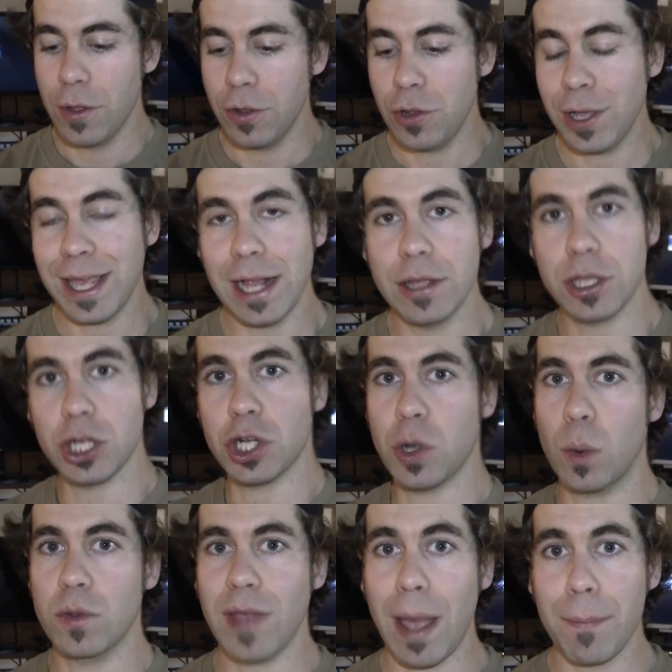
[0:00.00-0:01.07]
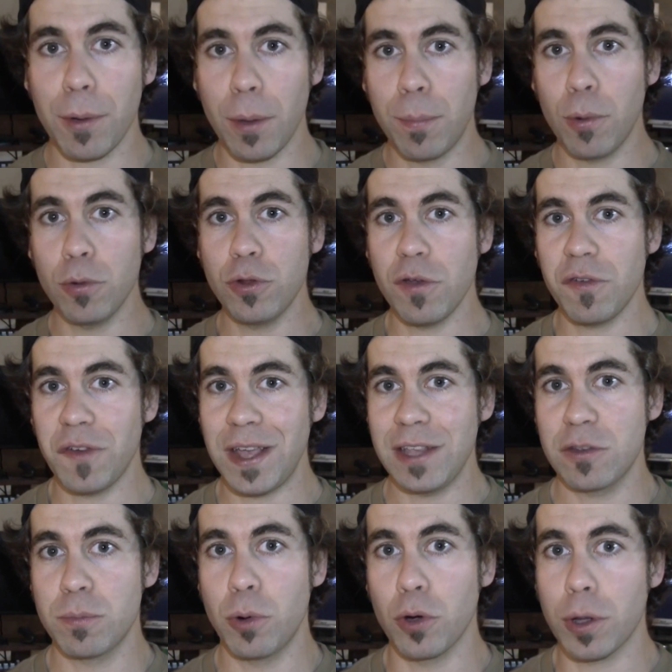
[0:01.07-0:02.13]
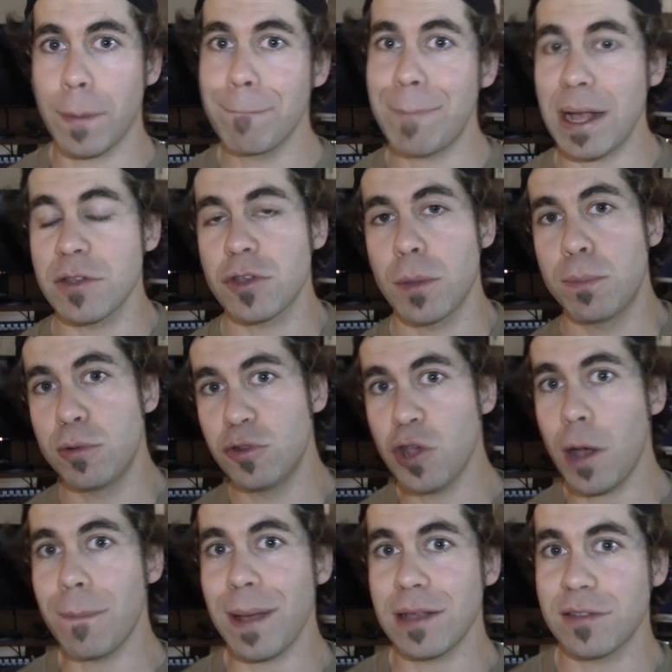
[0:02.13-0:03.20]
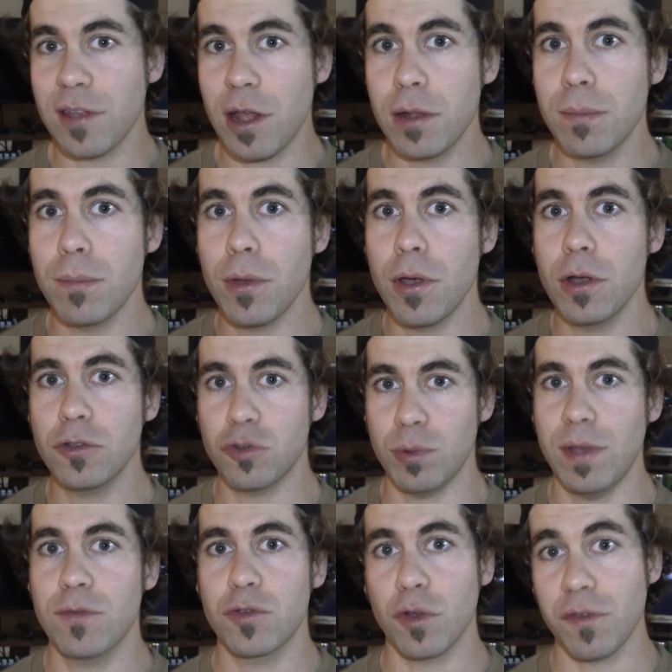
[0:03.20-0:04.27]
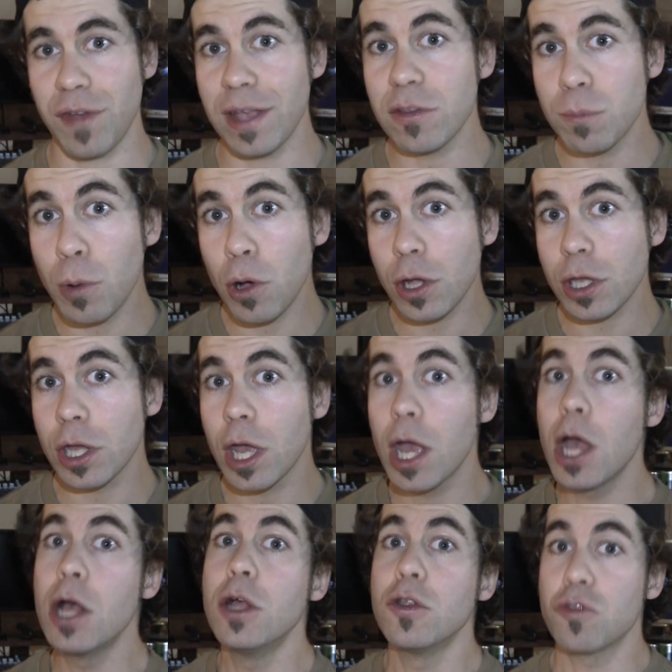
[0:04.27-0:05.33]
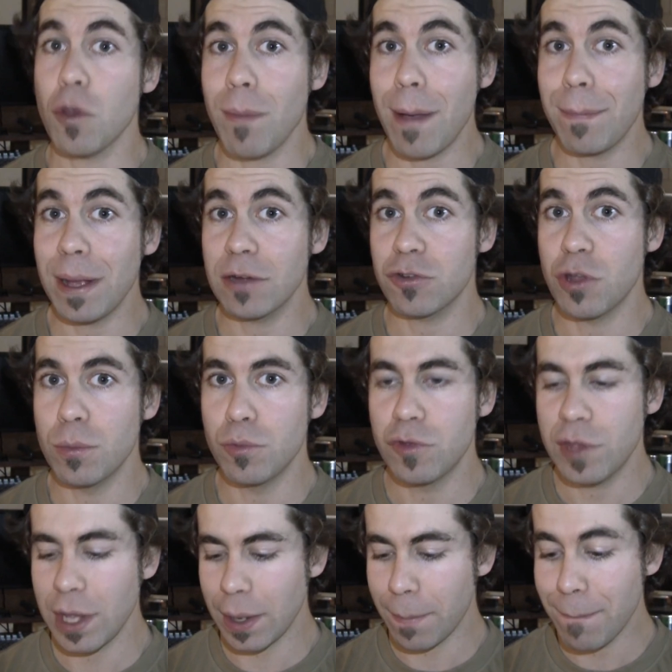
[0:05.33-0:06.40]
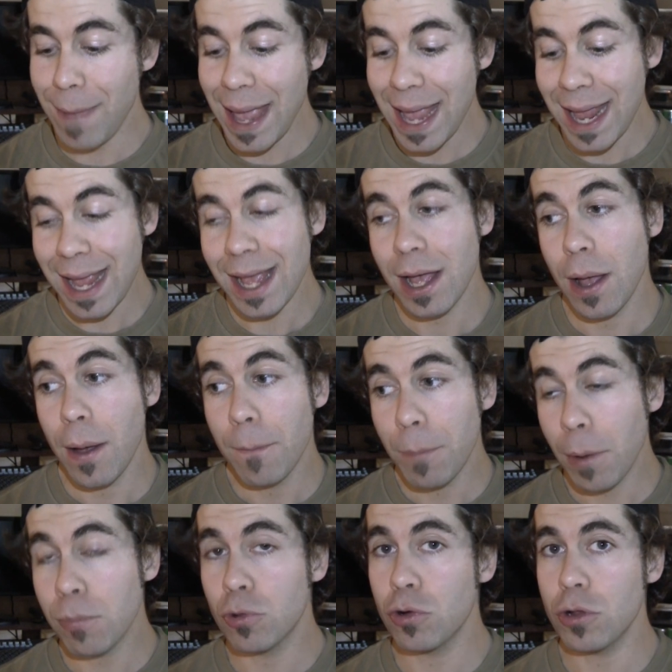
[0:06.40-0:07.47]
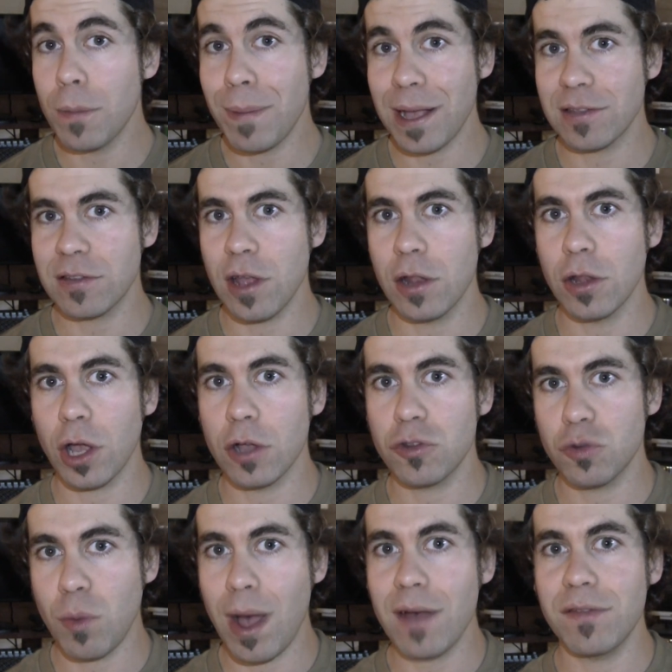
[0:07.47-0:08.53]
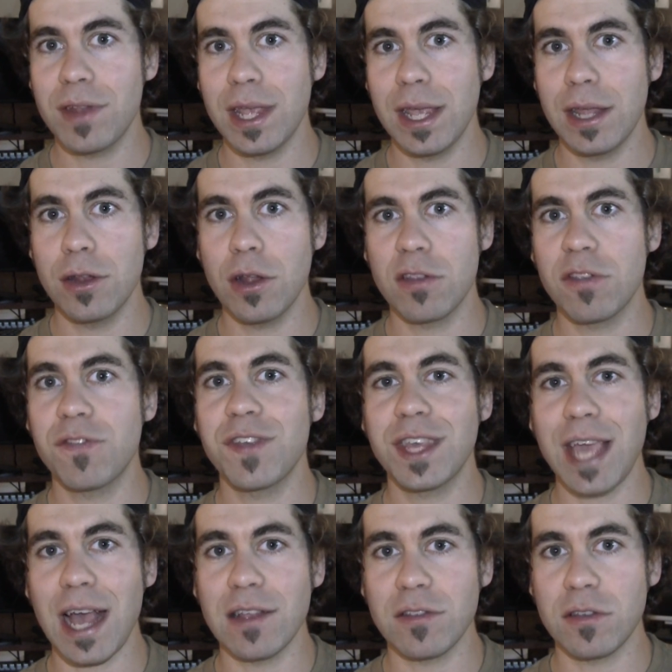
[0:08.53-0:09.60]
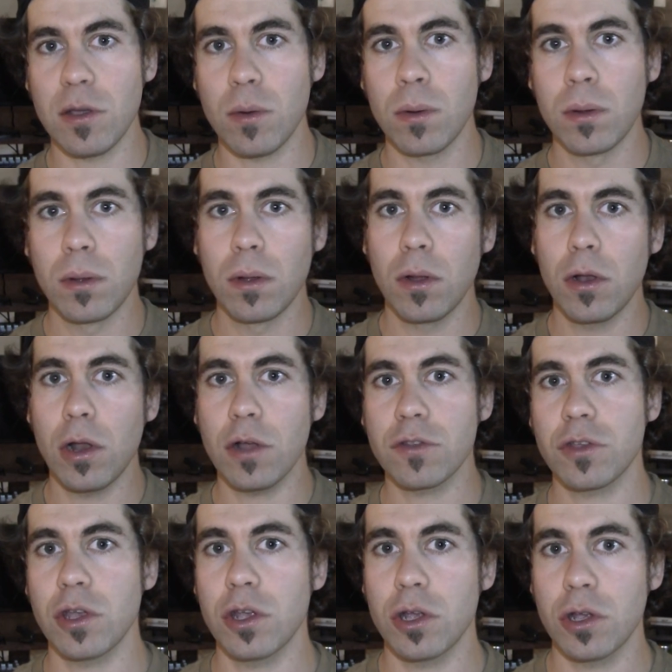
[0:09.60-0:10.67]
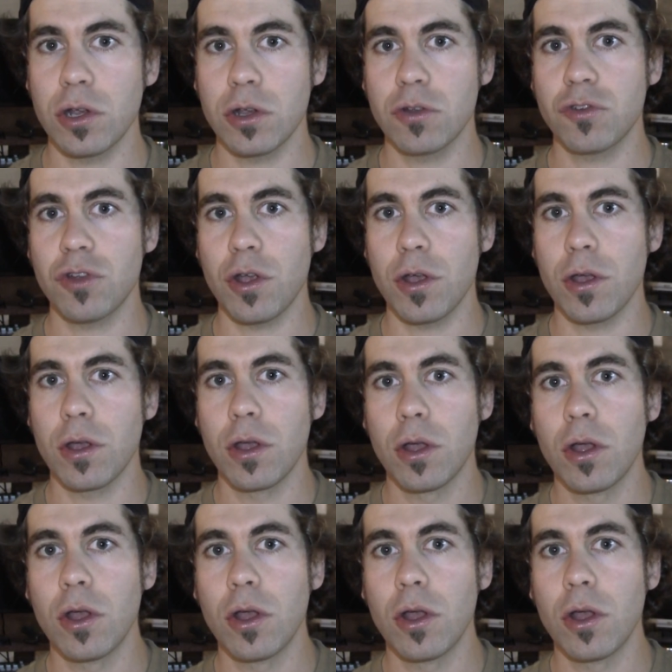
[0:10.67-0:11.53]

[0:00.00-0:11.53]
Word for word: de quelque chose à propos de Facebook, parce que plusieurs personnes me suivent sur Facebook, sur ma page de musique, mais beaucoup de personnes reçoivent des notifications lorsque je,